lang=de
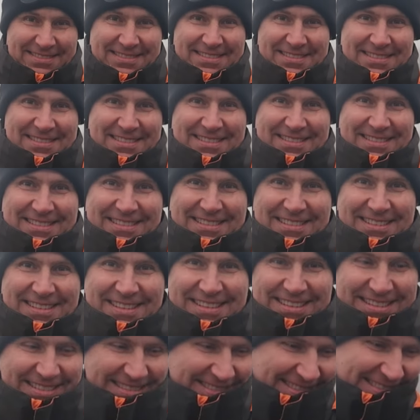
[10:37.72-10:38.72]
So ist
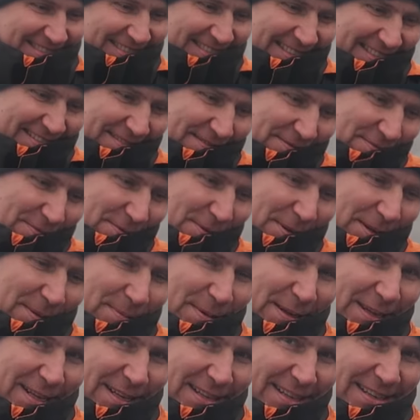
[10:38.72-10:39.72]
das. Kannst du genau.
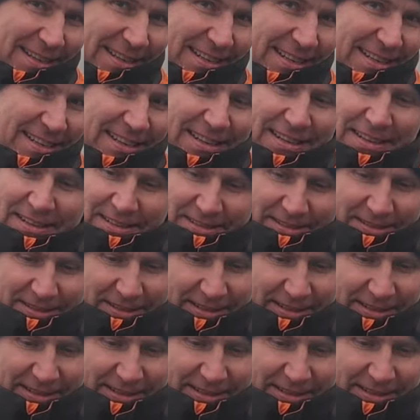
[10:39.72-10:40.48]
wieder reinmachen, den Kleinen.